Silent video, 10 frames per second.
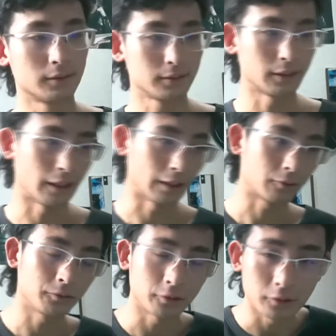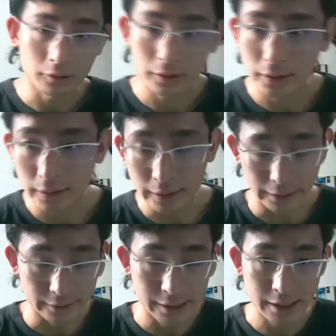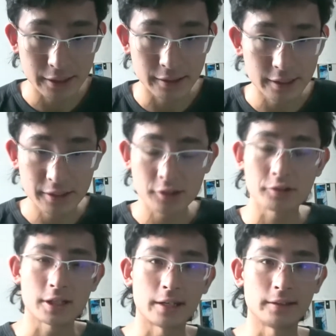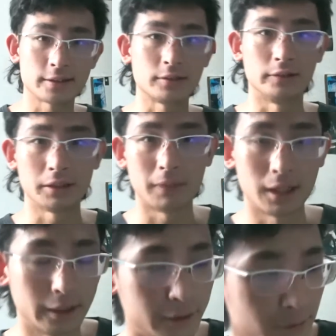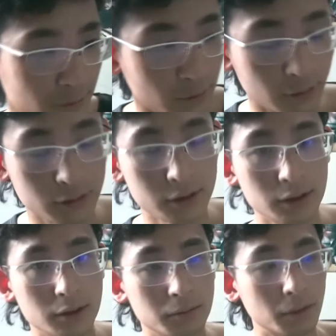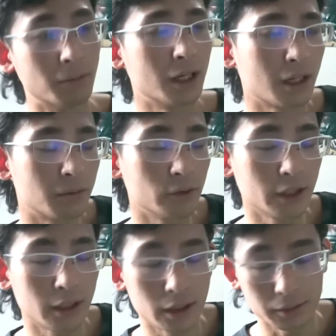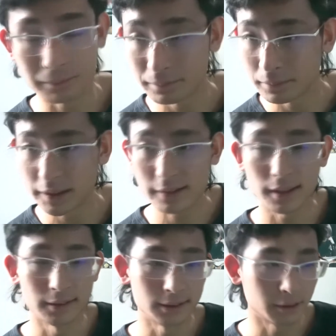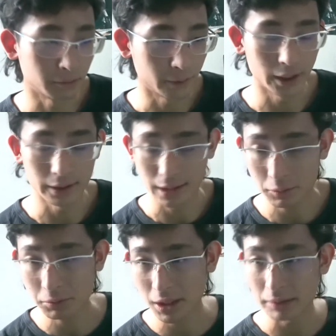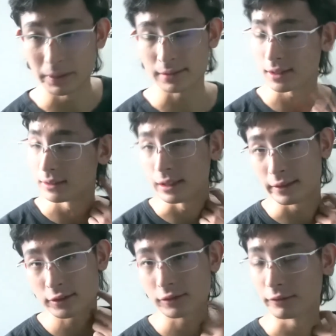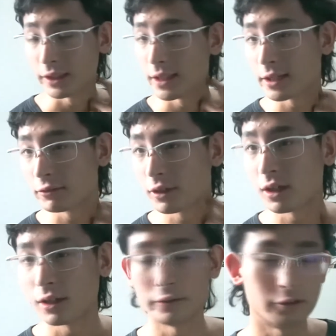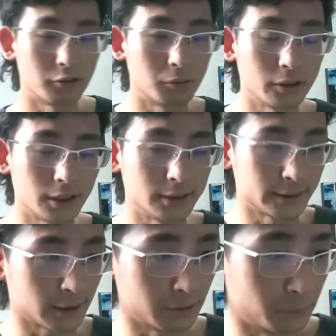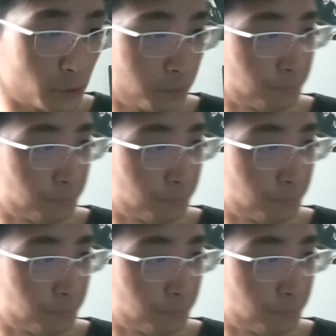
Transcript: でね、この、えー、人中編ですよね、漫画で言うと。漫画もね、見てたんですけどもね、だいぶ前に見てたんで、ちょっとね、内容がうろ覚えなんですけれども、